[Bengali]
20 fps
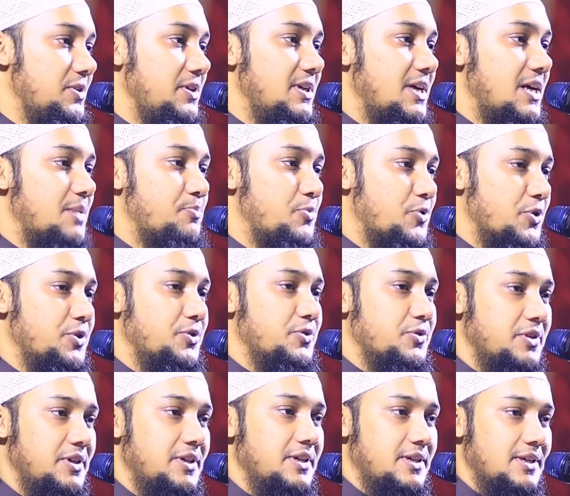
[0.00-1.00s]
দিন আর প্রকৃত
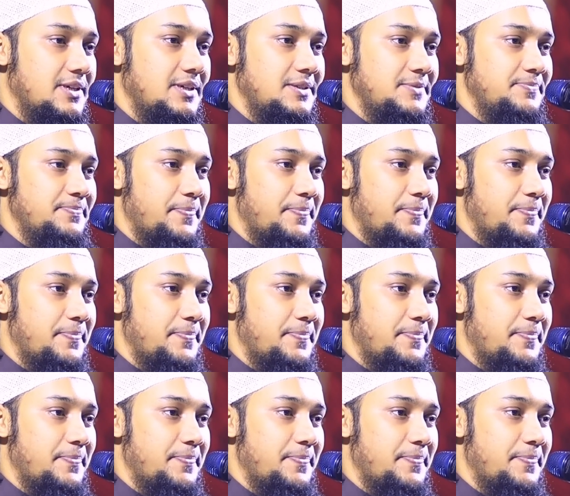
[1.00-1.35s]
দিন কি